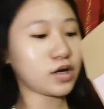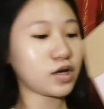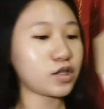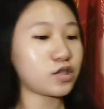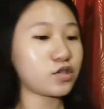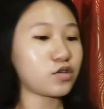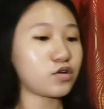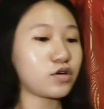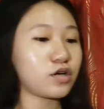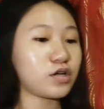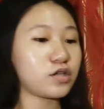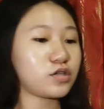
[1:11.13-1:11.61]

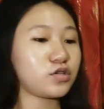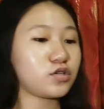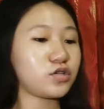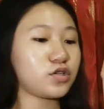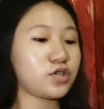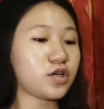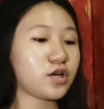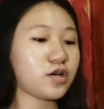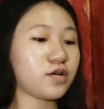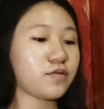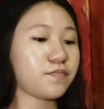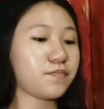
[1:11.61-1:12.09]
Ito, ganito
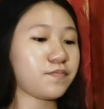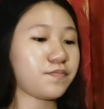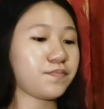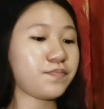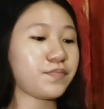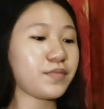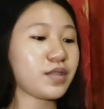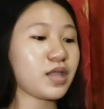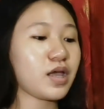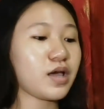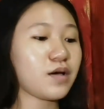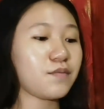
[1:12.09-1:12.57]
siya.
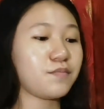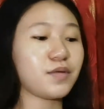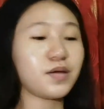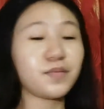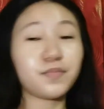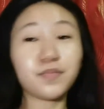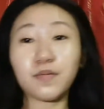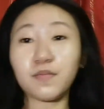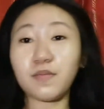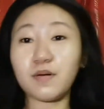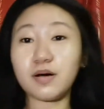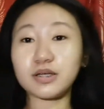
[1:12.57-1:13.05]

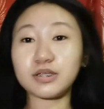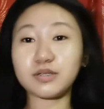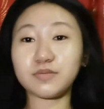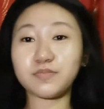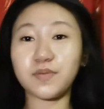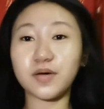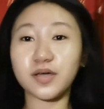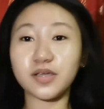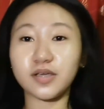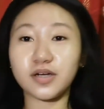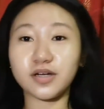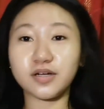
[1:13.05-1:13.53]
May pabakto
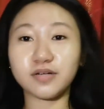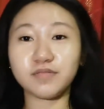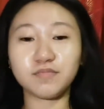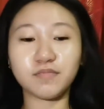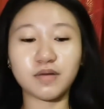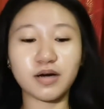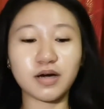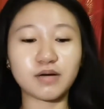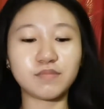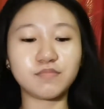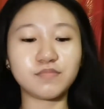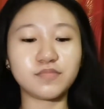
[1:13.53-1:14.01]
pa yarn,
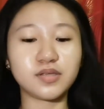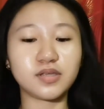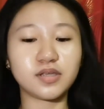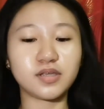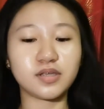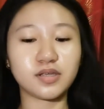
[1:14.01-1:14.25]
ma'am.